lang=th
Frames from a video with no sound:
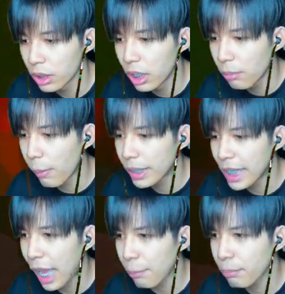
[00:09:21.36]
ประมาณนี้
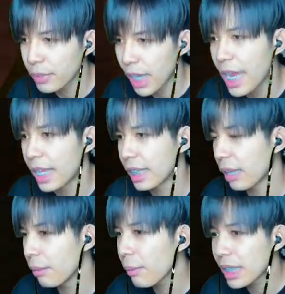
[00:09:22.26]
ครับใช่ แต่อั
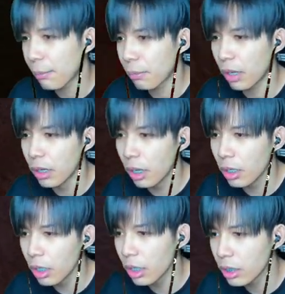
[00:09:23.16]
นนี้มันกับเ้ยเฮ้ย
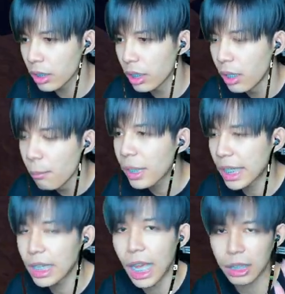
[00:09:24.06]
เฮ้ยเฮ้ยเมื่อ
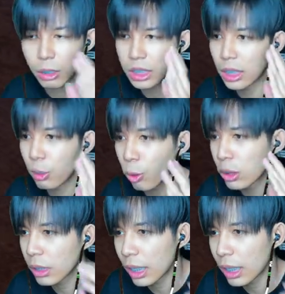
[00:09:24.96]
กี้เนี่ยเราเจอคน